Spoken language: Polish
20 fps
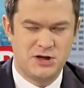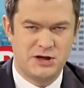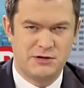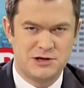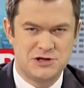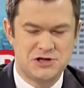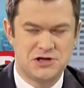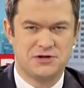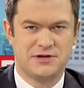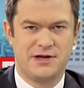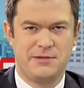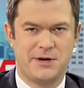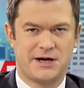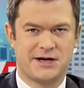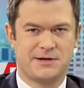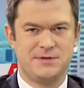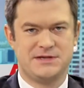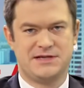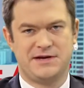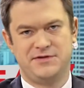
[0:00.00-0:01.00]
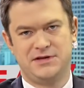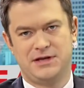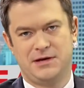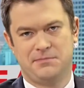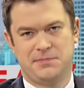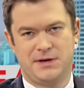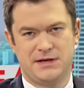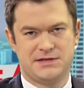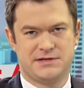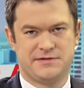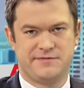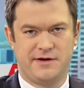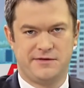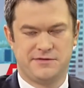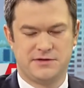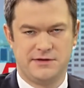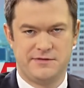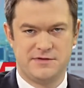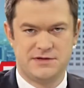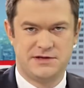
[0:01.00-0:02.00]
Minęła dziesiąta. Marek Pyza, witam Państwa w
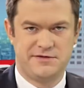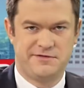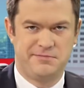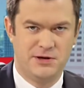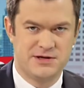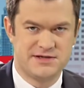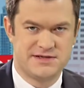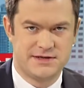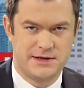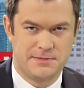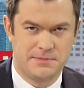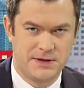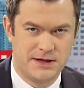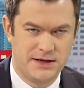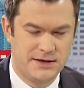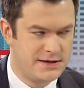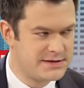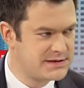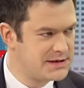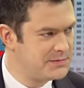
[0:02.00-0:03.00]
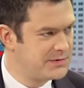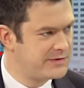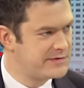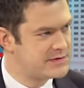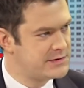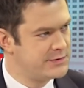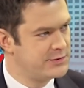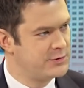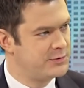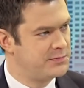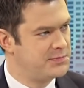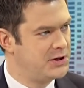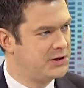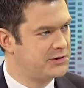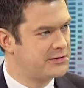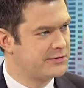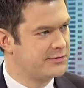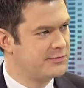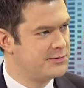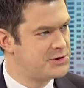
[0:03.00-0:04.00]
telewizji w Polsce.pl, a ze mną w studiu
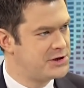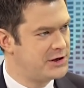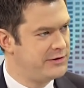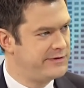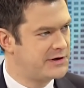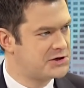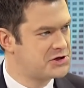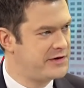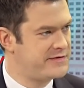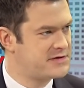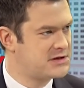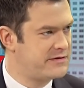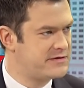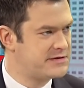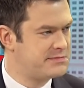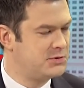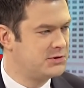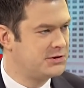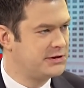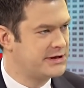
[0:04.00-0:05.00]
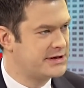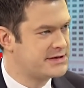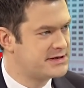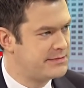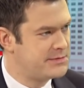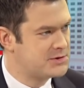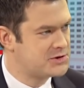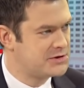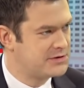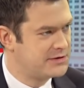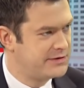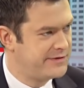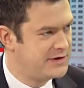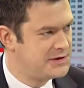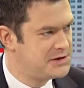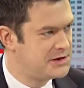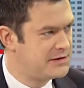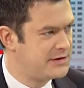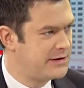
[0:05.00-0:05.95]
Piotr Guzioł, Warszawska Wspólnota Samorządowa. Dzień